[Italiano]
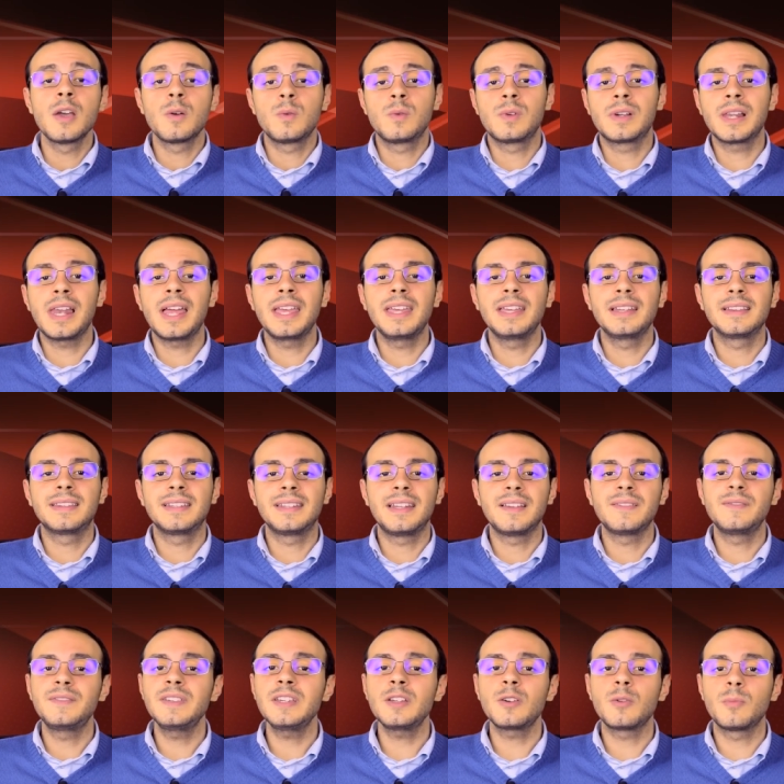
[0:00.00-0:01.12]
Un client
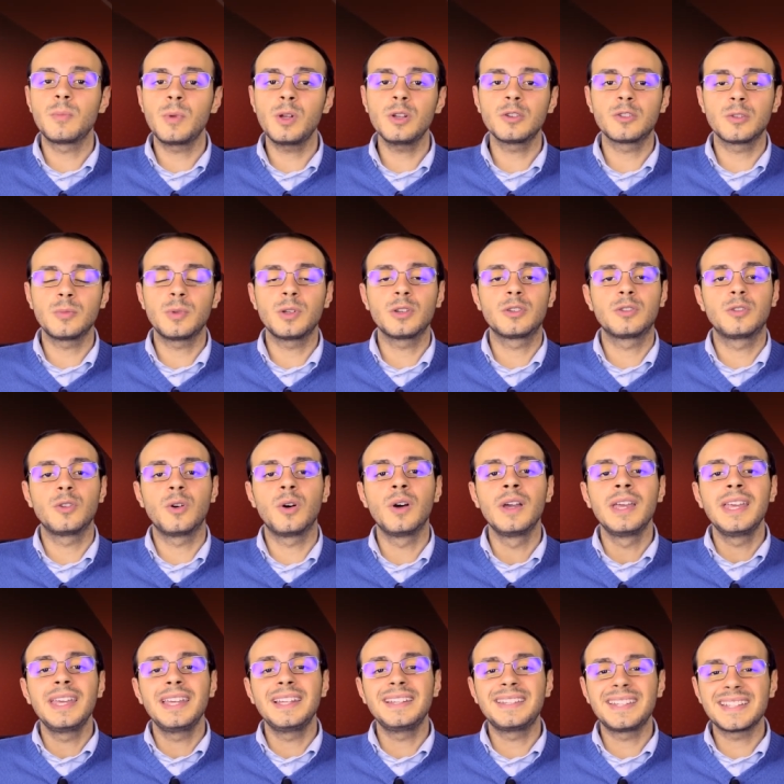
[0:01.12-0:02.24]
davvero molto molto
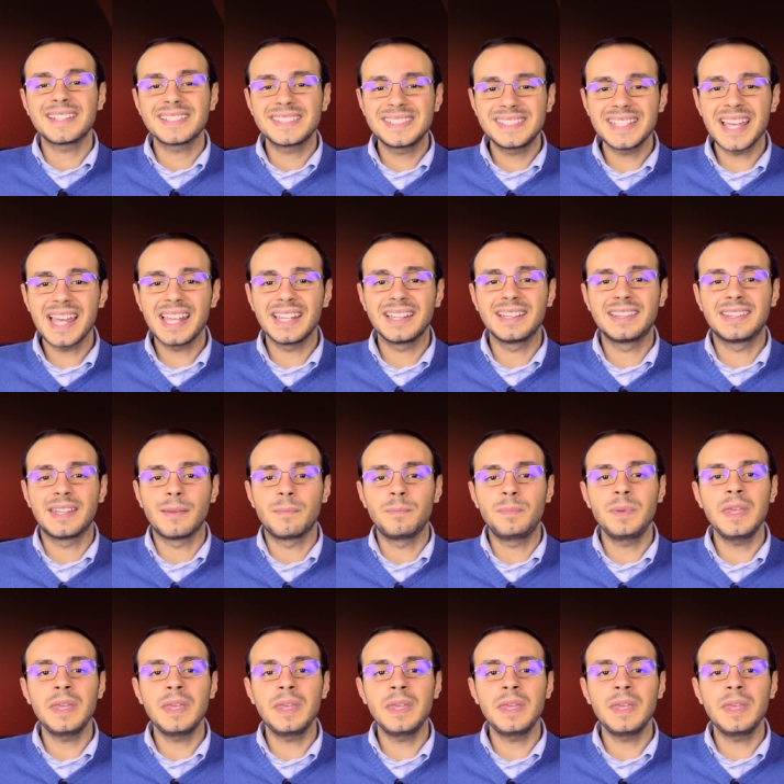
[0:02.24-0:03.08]
interessante,